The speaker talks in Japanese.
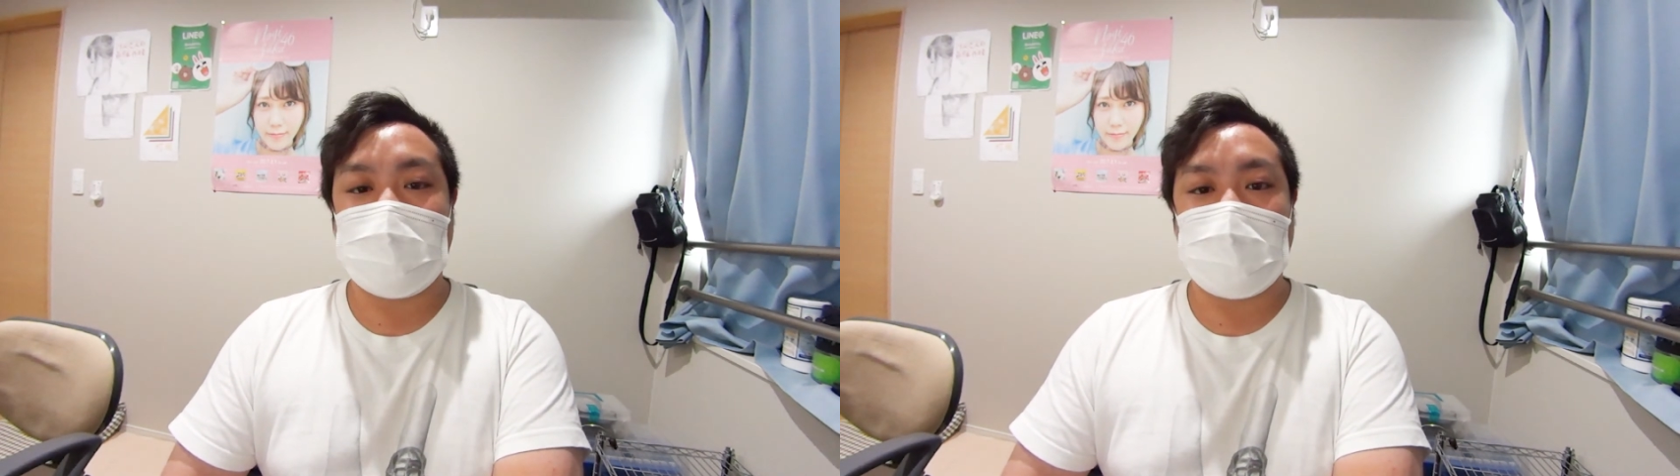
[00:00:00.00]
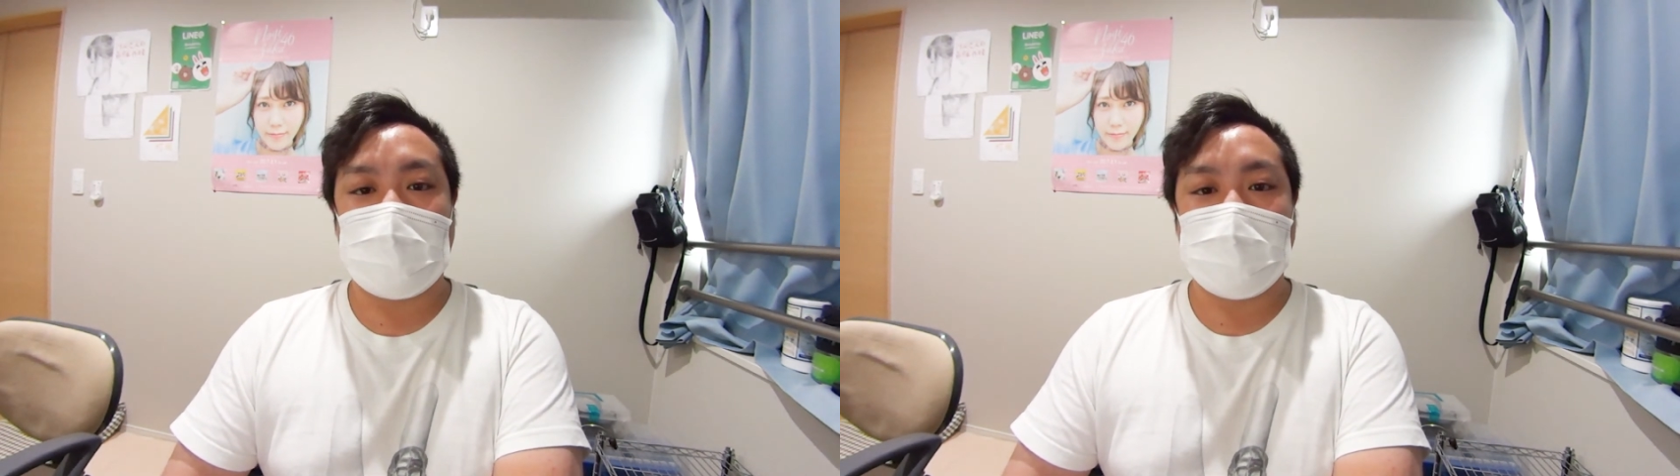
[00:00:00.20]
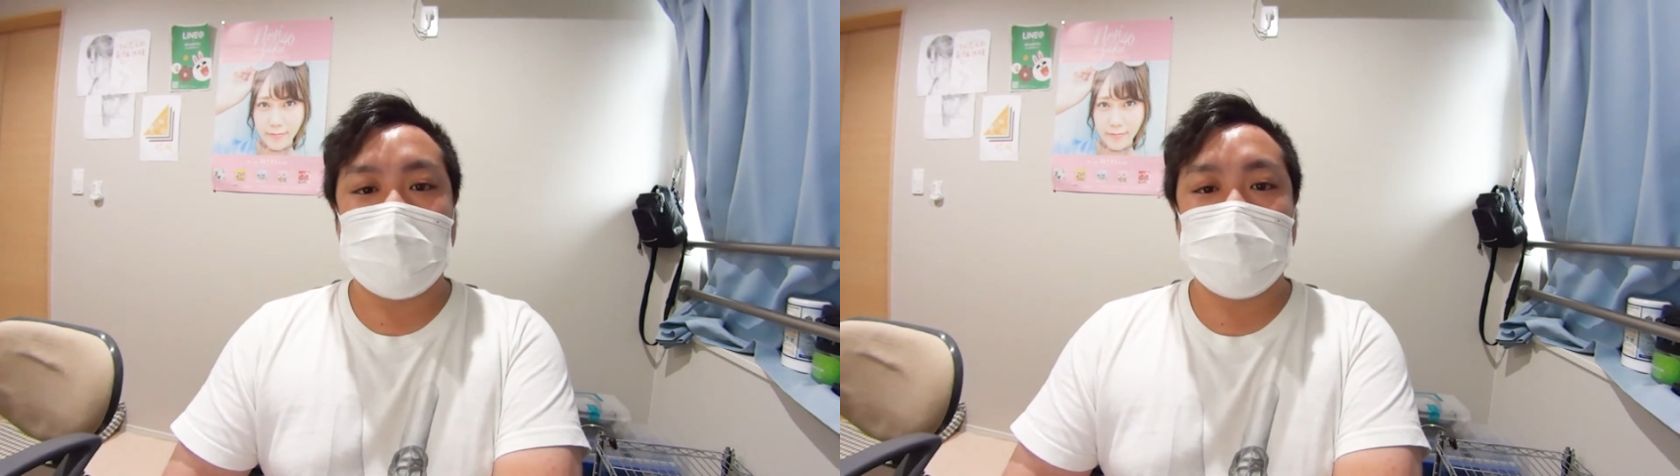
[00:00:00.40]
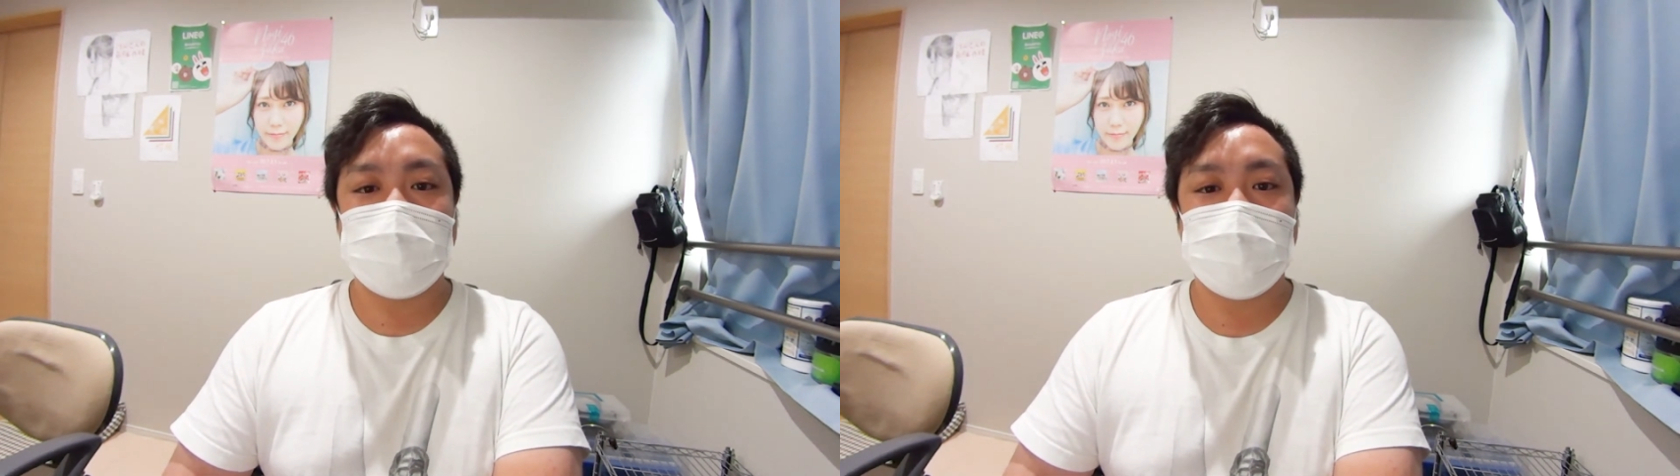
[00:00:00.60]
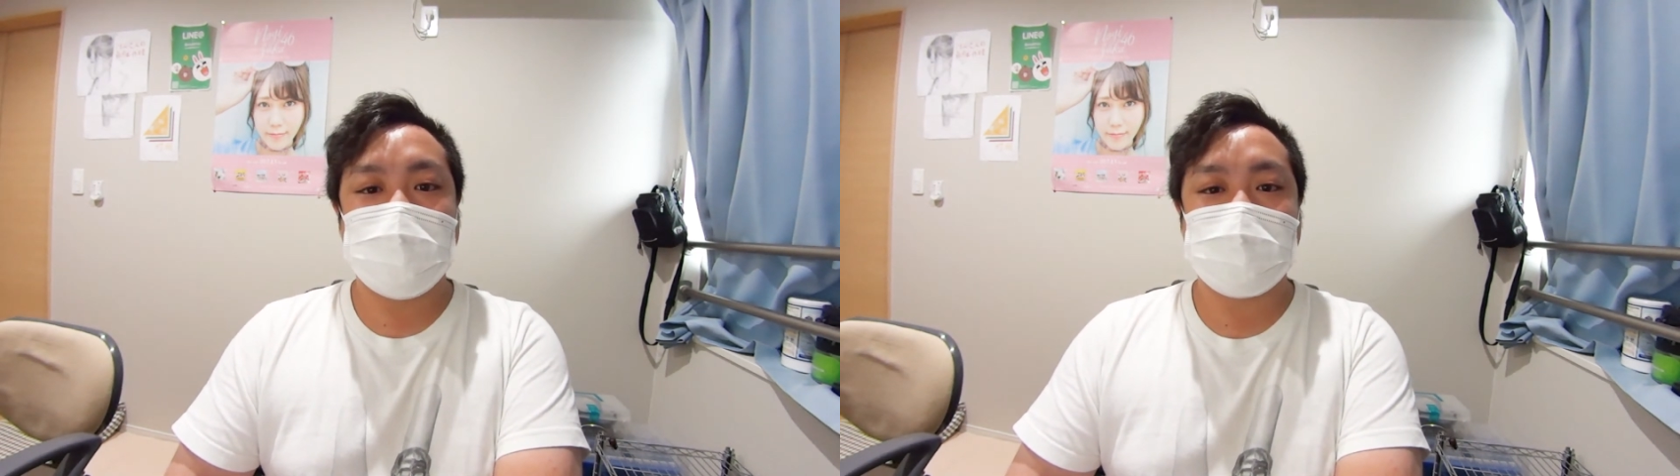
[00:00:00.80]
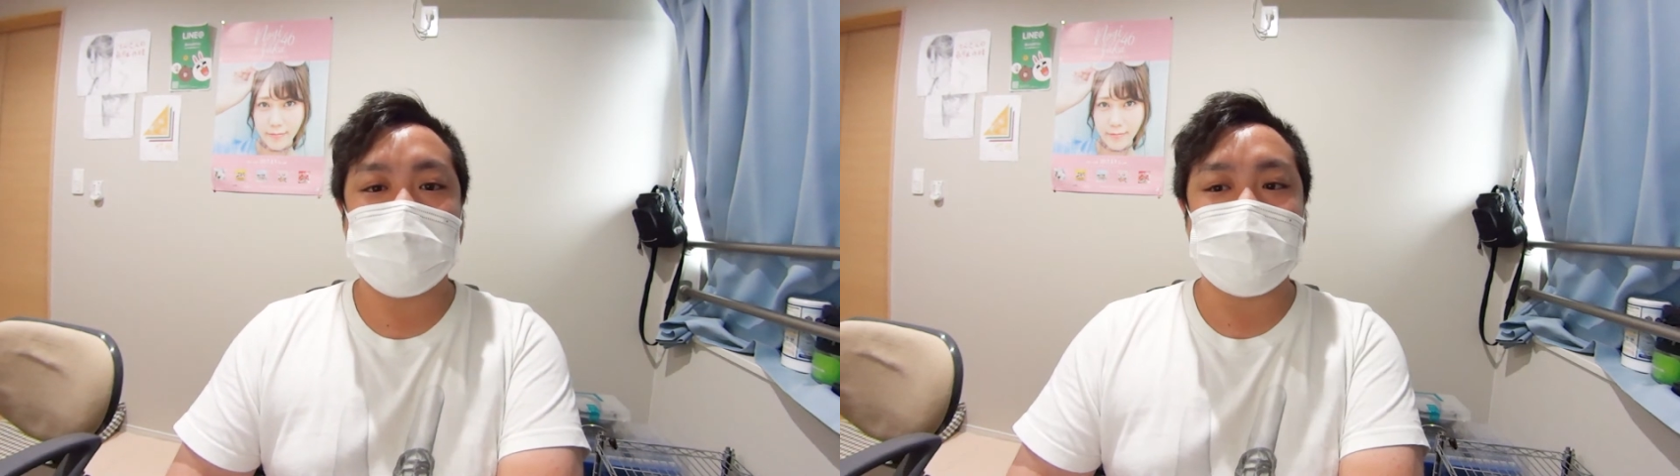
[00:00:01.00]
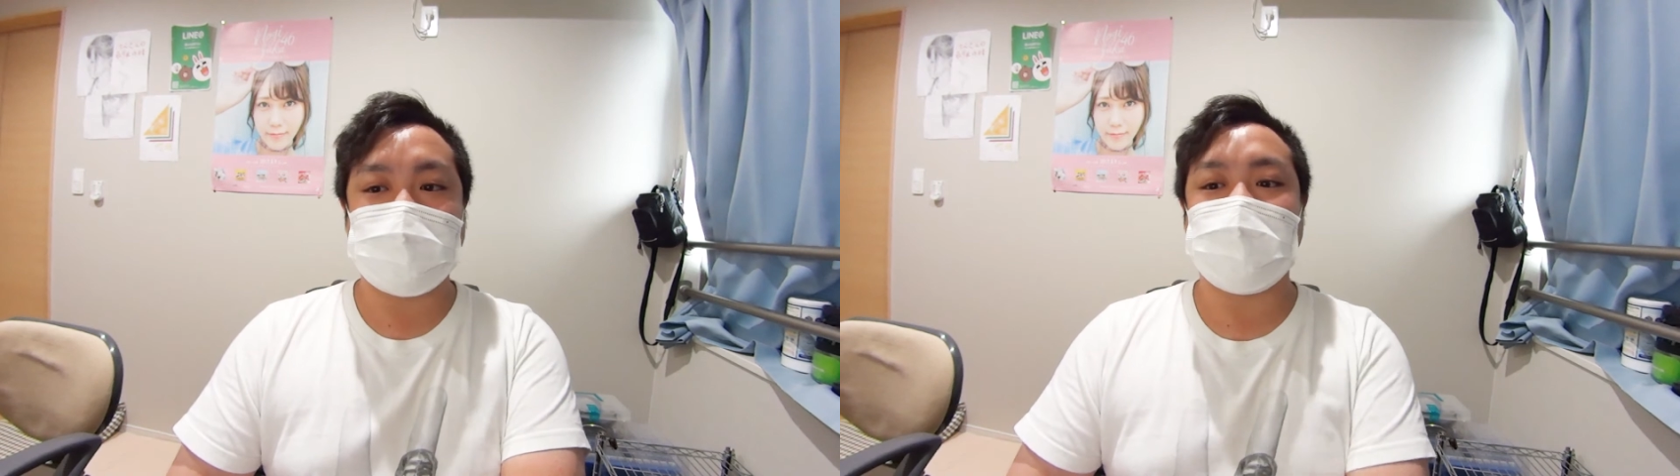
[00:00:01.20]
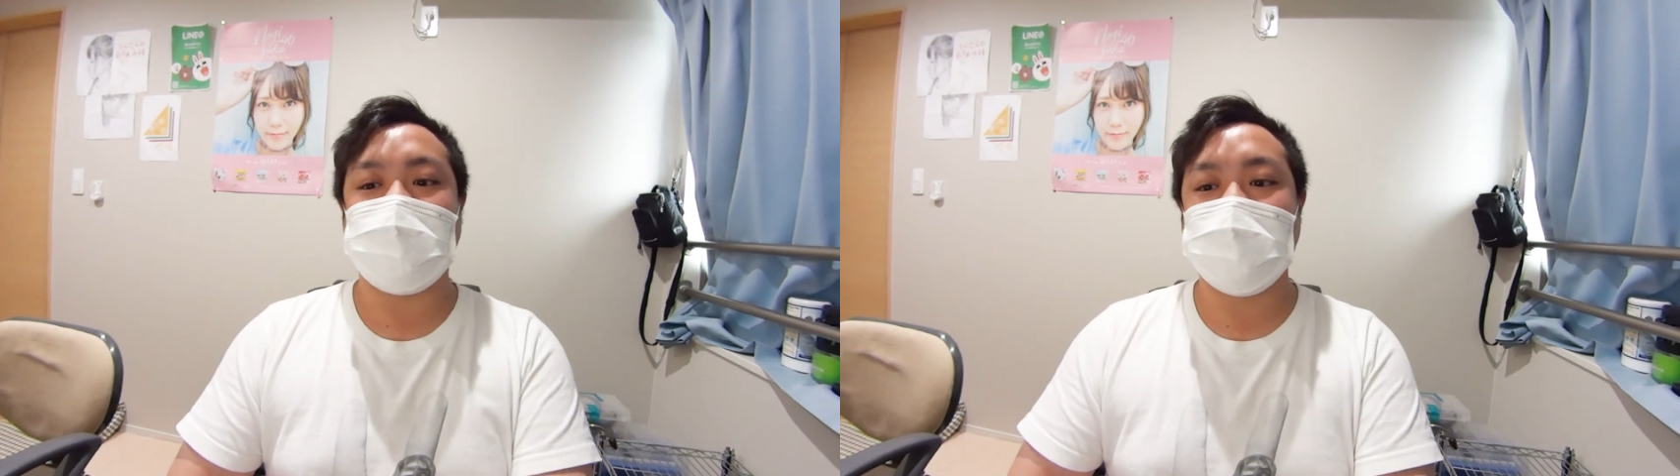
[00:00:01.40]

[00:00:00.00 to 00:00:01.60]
も随時、